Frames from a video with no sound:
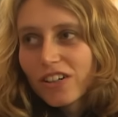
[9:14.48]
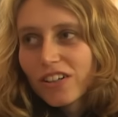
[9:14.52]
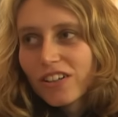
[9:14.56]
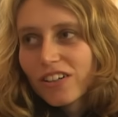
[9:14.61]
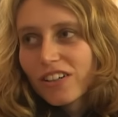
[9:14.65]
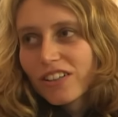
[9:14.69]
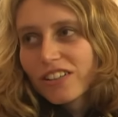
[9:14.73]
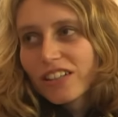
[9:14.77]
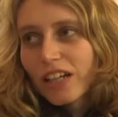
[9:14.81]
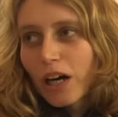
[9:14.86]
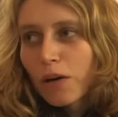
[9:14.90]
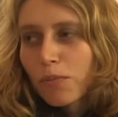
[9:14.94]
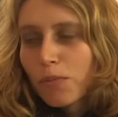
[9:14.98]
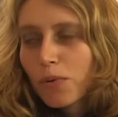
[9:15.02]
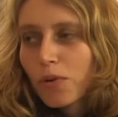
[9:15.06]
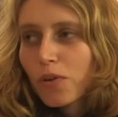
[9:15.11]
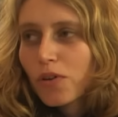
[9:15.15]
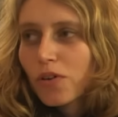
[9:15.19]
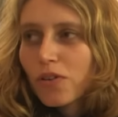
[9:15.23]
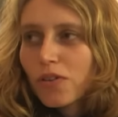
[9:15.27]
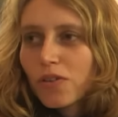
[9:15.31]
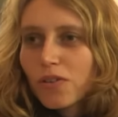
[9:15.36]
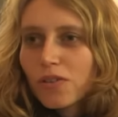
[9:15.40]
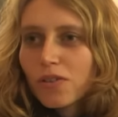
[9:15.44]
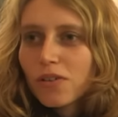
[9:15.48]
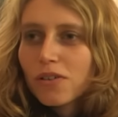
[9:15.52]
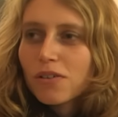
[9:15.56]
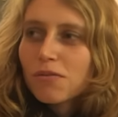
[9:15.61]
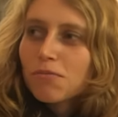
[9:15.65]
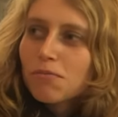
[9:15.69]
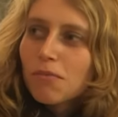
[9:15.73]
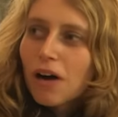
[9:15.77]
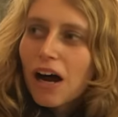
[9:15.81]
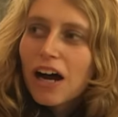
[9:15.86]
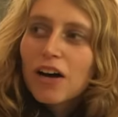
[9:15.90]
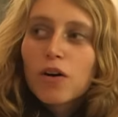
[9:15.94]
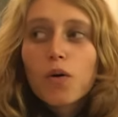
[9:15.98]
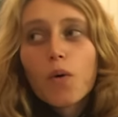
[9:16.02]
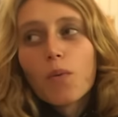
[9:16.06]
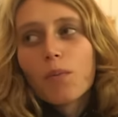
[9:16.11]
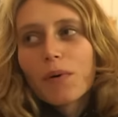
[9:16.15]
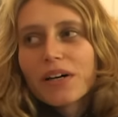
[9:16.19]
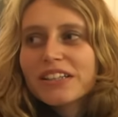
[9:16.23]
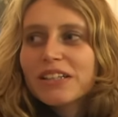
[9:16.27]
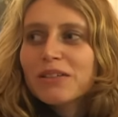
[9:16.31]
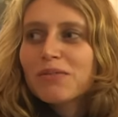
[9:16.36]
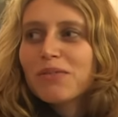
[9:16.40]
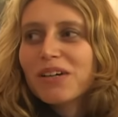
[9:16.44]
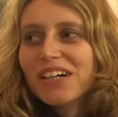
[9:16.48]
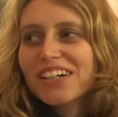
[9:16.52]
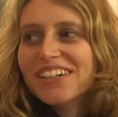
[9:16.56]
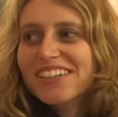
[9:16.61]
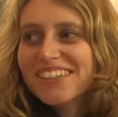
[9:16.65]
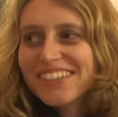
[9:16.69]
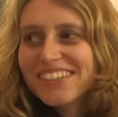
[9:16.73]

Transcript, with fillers: euh, c'est un peu incompatible.